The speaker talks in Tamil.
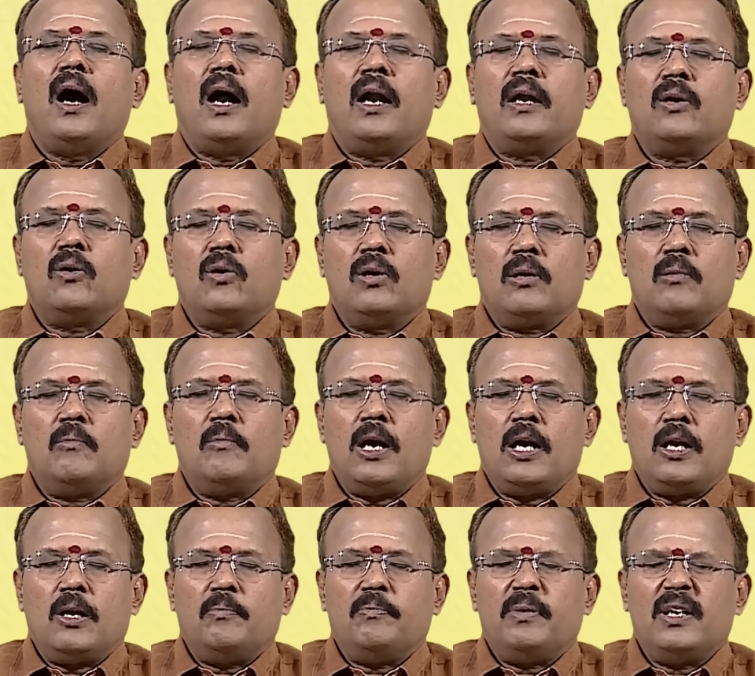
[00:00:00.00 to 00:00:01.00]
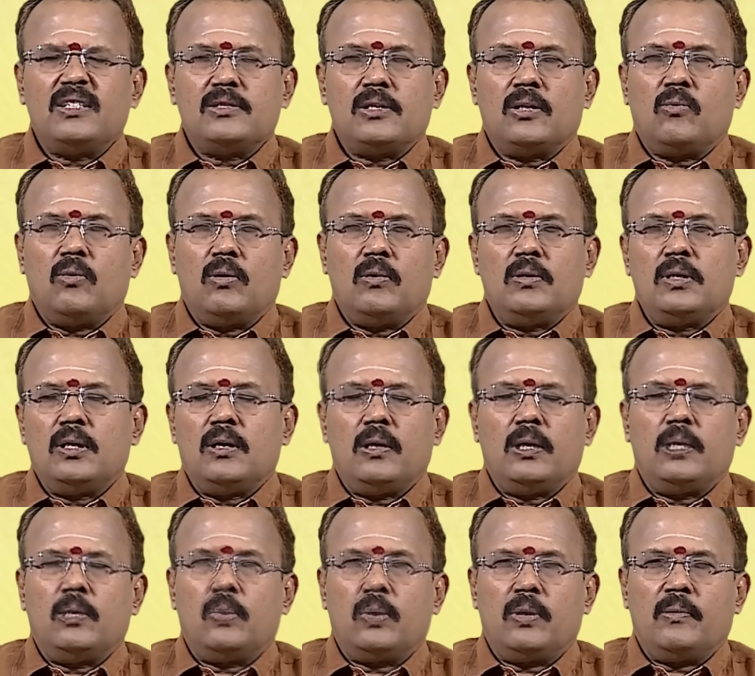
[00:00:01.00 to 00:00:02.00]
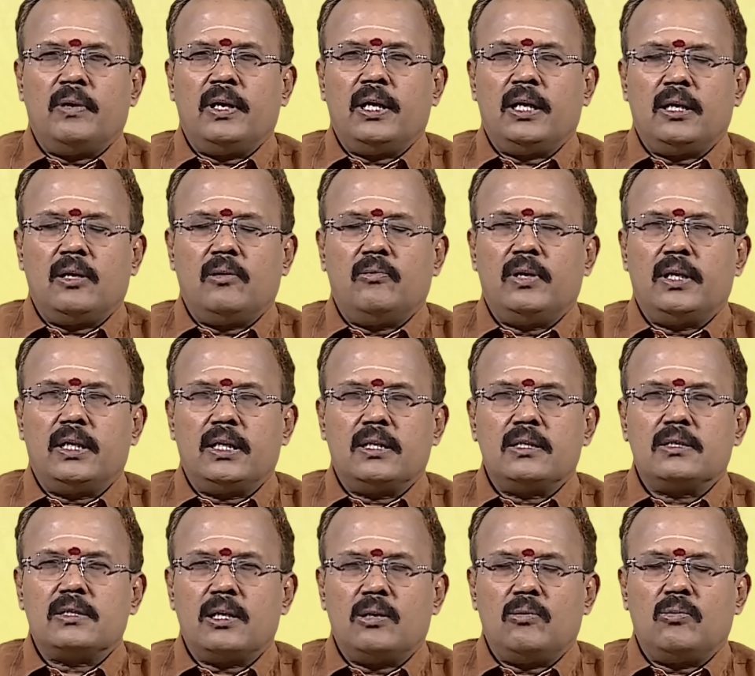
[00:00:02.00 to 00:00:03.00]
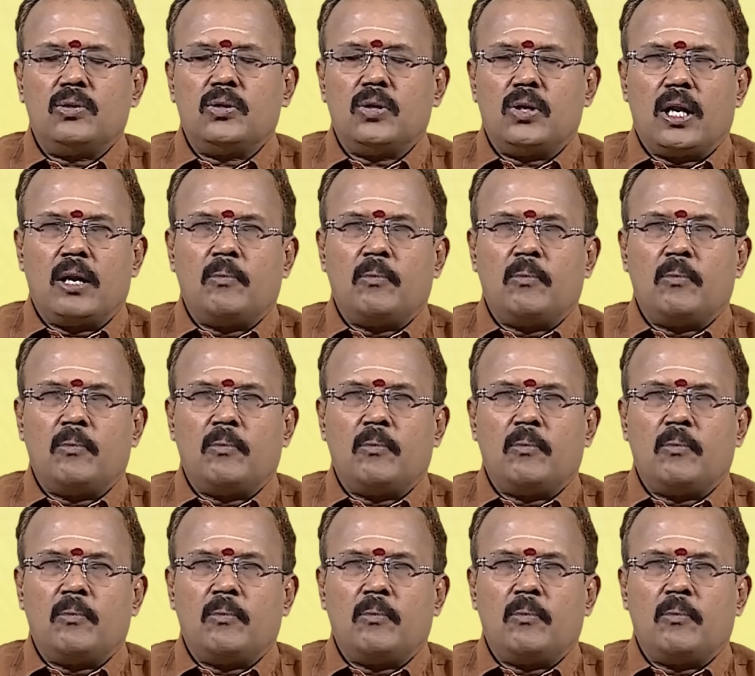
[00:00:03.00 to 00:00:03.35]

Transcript: அனுகூலமாக பேசிக்கொள்வதும் உறவினர்கள் வீட்டுக்கு செல்வதோ